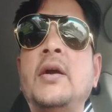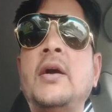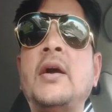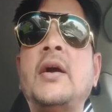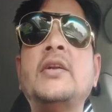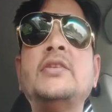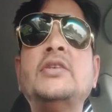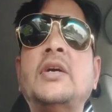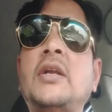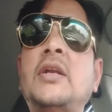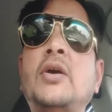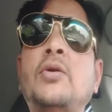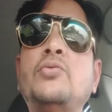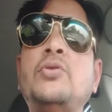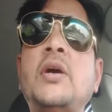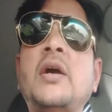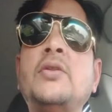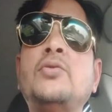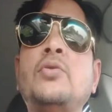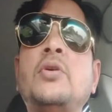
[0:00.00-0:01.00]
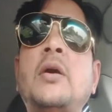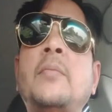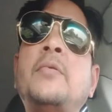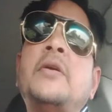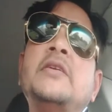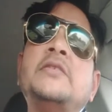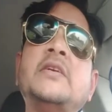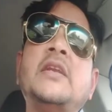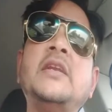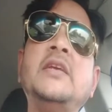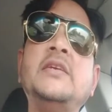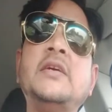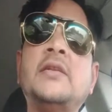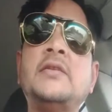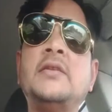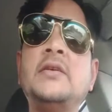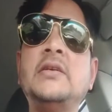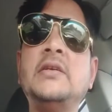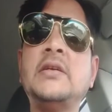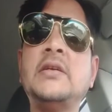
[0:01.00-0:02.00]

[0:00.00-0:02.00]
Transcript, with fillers: अगर जाना होता है तो कब की चली जाती